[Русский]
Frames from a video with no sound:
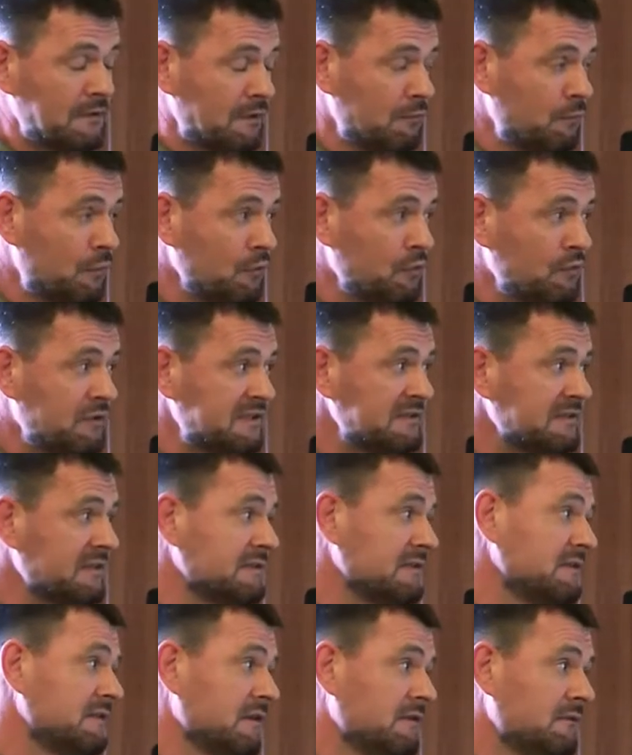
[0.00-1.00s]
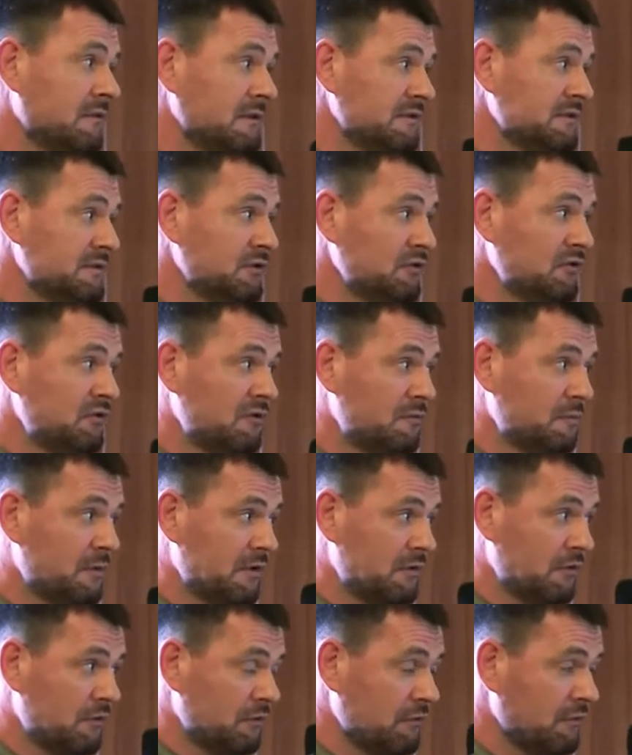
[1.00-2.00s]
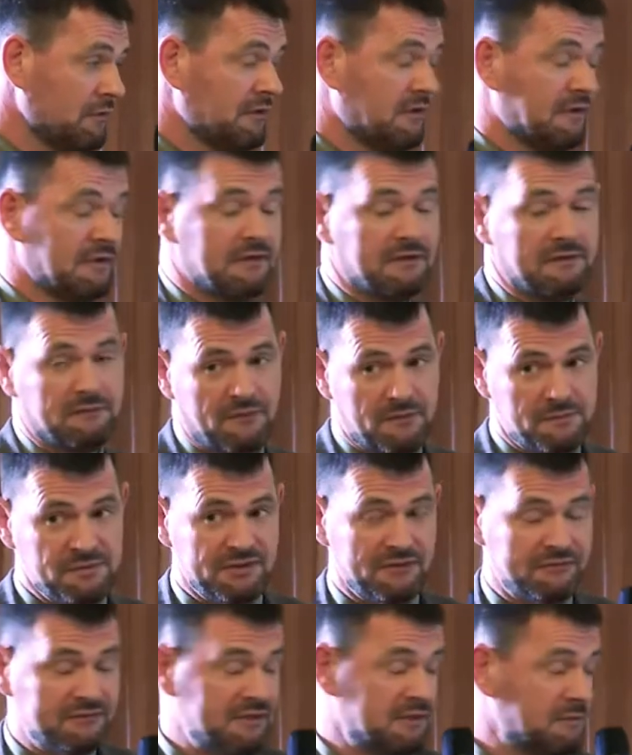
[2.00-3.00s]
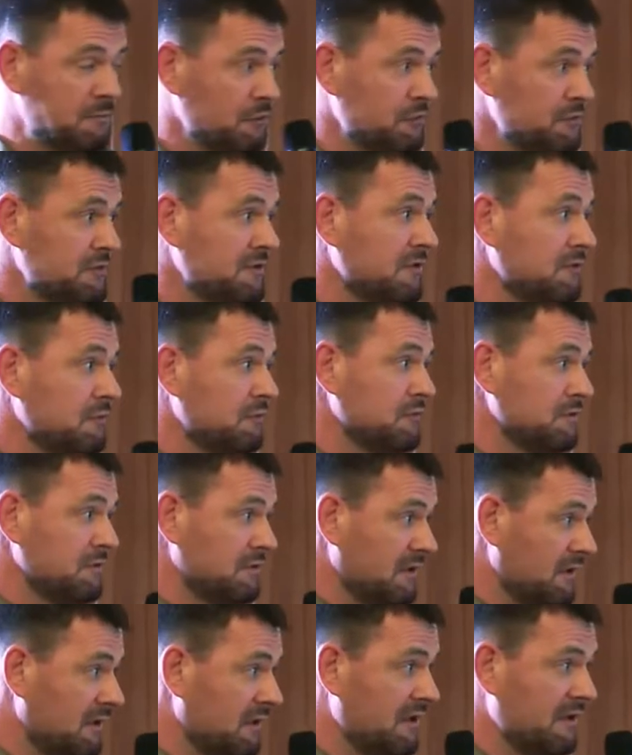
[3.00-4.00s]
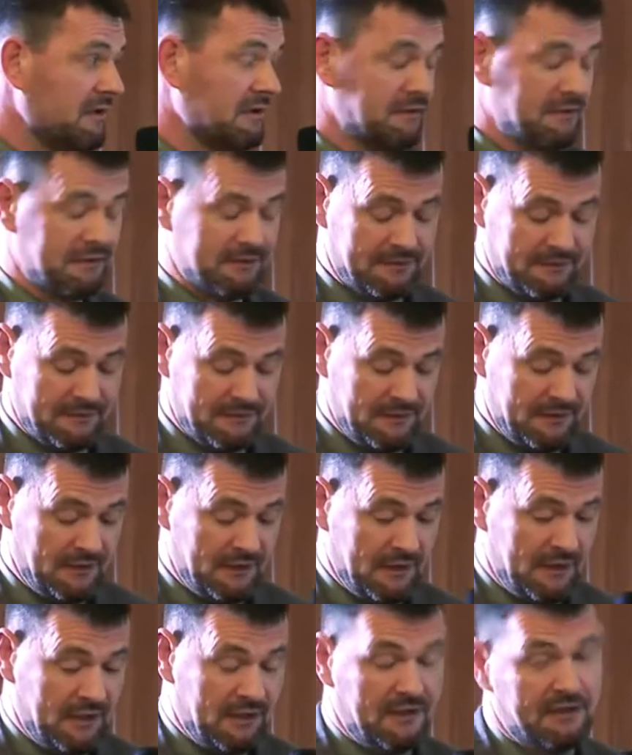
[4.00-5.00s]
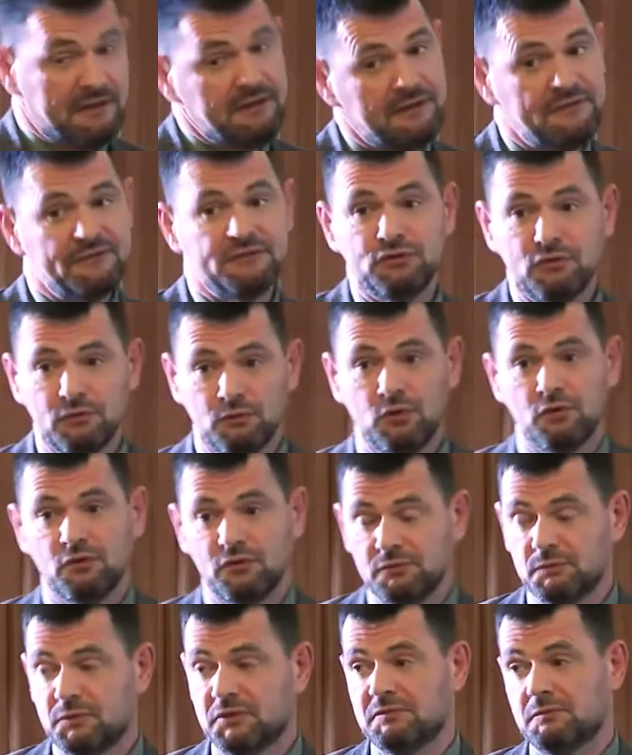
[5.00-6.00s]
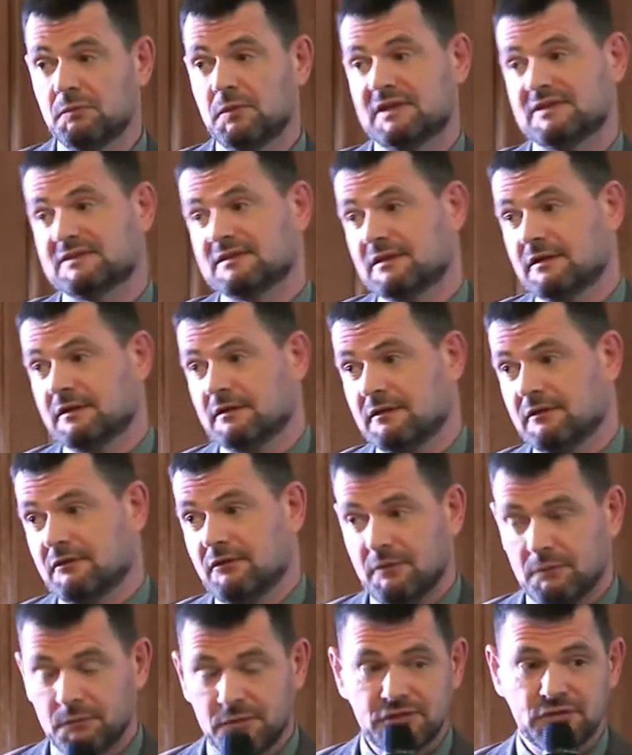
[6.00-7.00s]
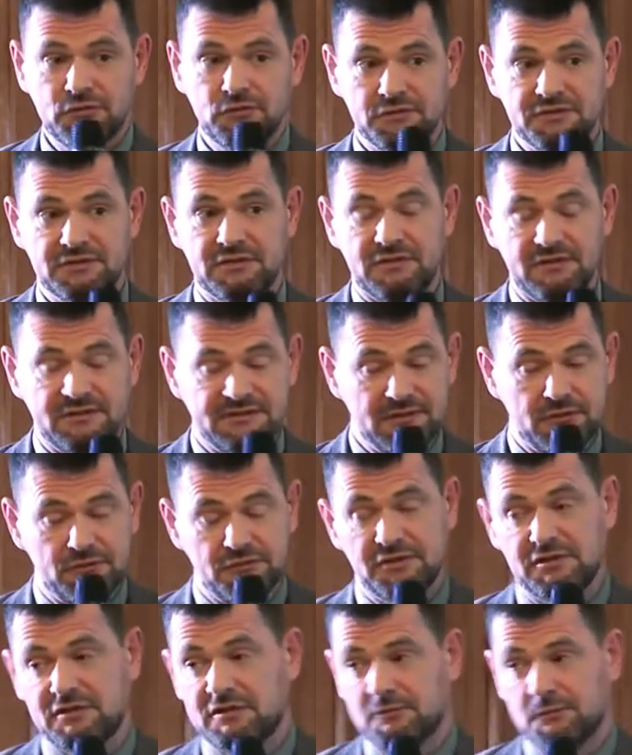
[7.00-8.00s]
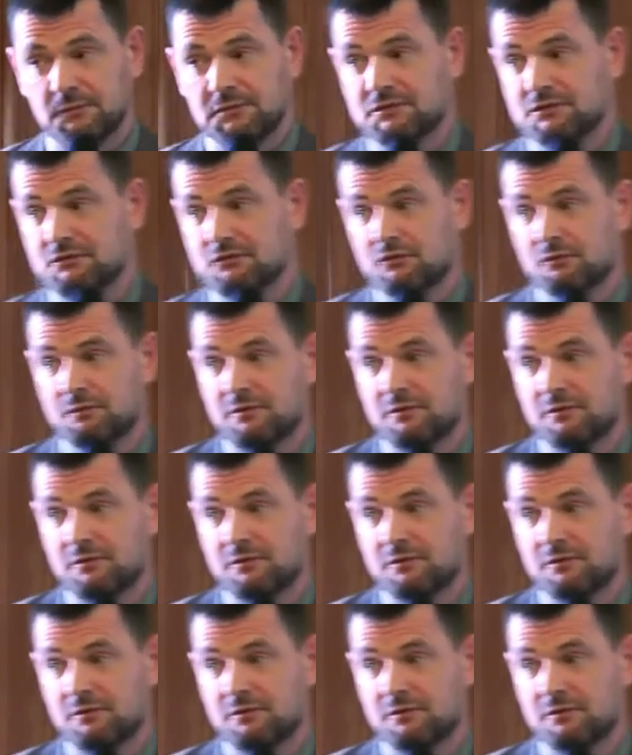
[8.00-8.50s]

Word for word: могут касаться как волосяного покрова, так и вообще всей площади кожи клиента. Это все могут быть маски. К вам пришел человек с нарушением пищевого